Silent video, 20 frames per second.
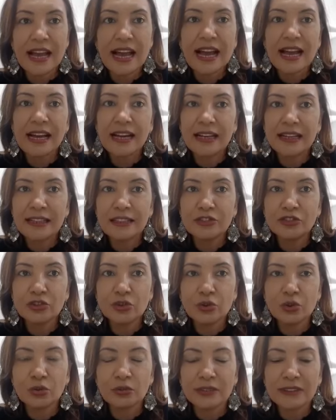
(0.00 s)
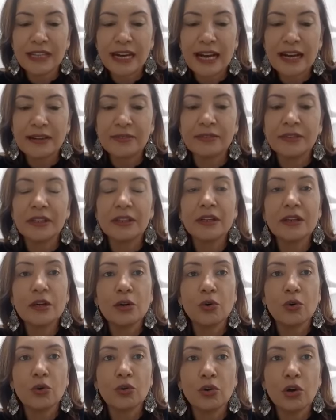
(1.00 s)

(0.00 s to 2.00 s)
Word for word: a rede contava com